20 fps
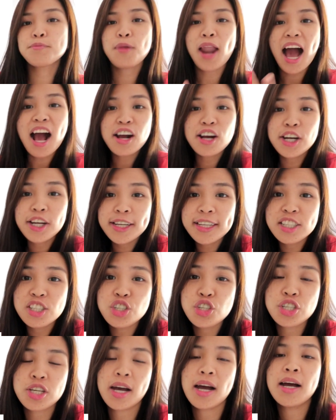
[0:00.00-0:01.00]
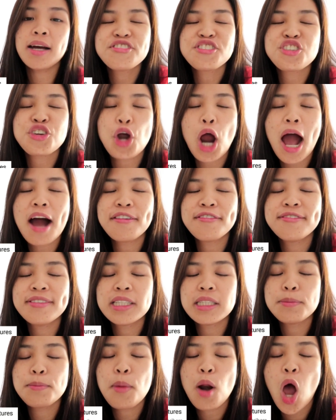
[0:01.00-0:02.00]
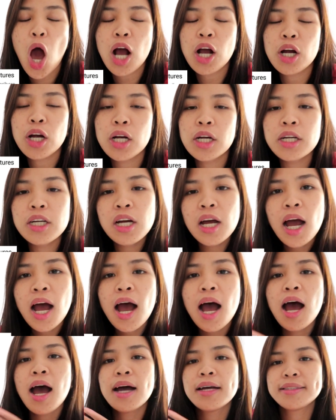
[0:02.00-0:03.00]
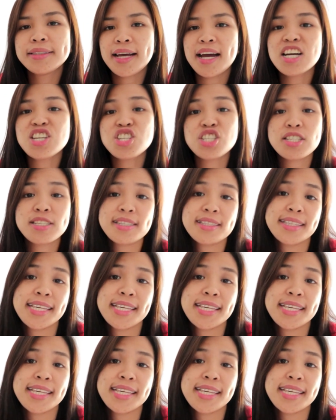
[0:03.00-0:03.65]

vlogger din siya. Travel vlogger. Naa siya sa